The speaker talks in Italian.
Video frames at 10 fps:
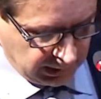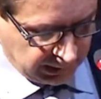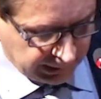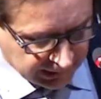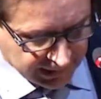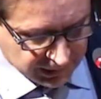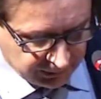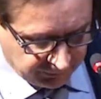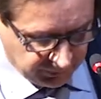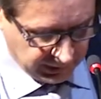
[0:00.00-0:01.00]
Ringrazio
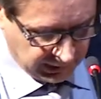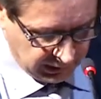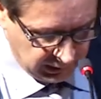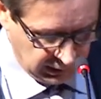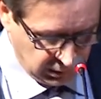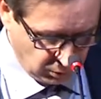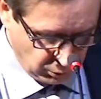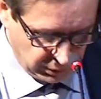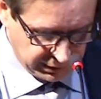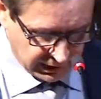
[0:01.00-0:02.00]
infine il
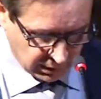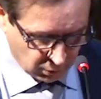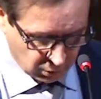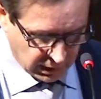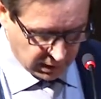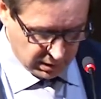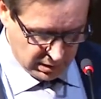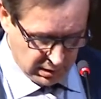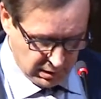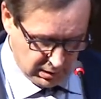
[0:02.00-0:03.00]
Comune di Ancona
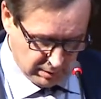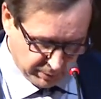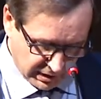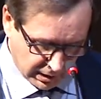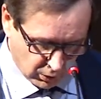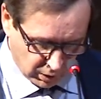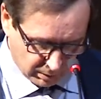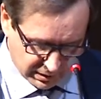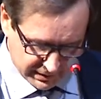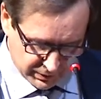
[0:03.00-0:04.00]
per la
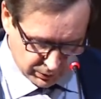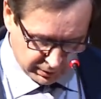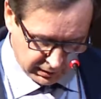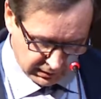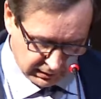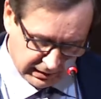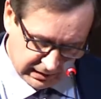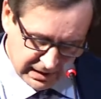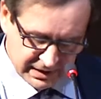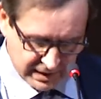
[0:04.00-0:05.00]
collaborazione
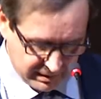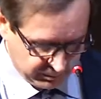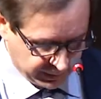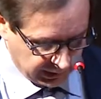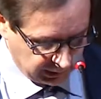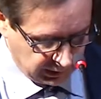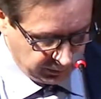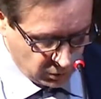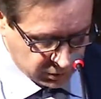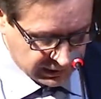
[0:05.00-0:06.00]
che da sempre
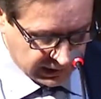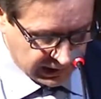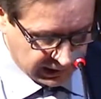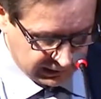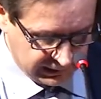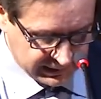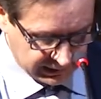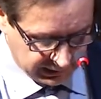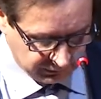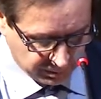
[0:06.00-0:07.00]
dimostra alle
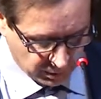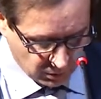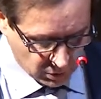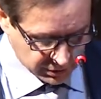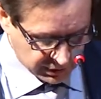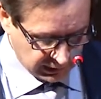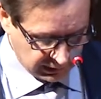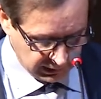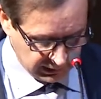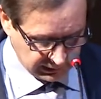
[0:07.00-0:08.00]
iniziative promosse
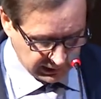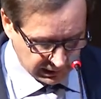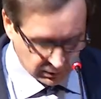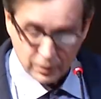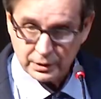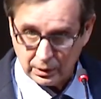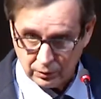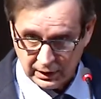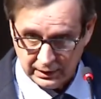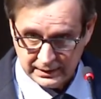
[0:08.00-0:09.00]
dalla nostra
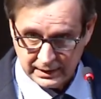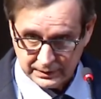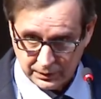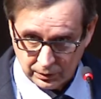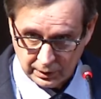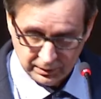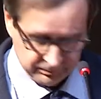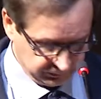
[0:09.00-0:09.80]
organizzazione.